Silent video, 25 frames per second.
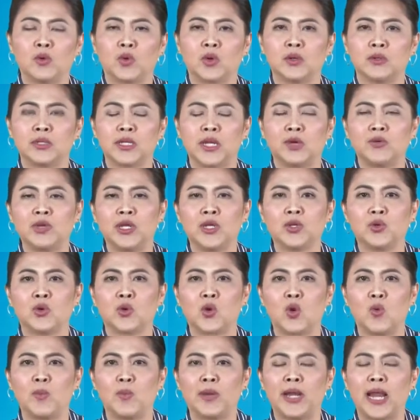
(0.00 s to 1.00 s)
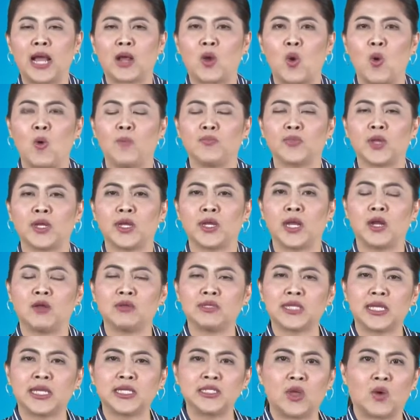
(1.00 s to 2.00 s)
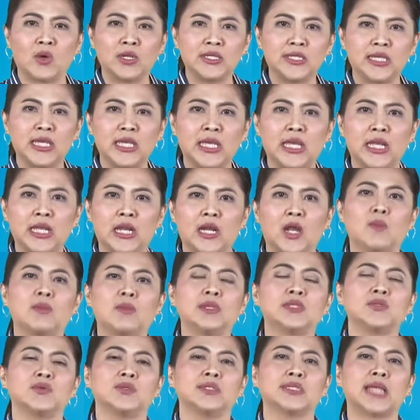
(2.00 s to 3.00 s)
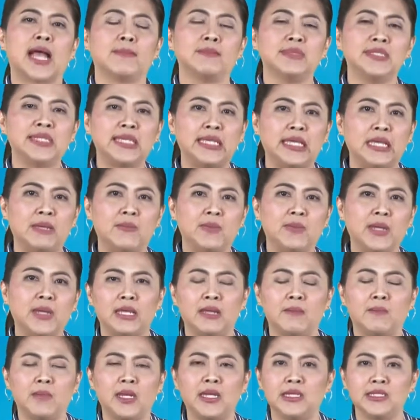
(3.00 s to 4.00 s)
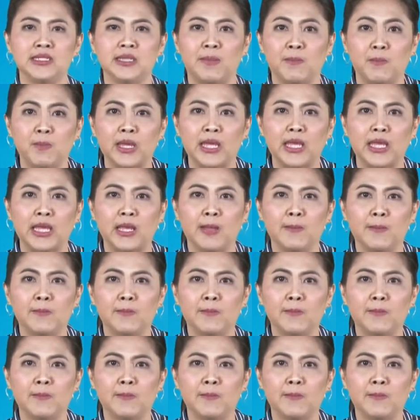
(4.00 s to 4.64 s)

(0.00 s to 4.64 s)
เทคโนโลยีโทรคมนาคม ตอนนั้นเราใช้ 2G เรามาสู่ 3G เพียงไม่ถึง 10 ปี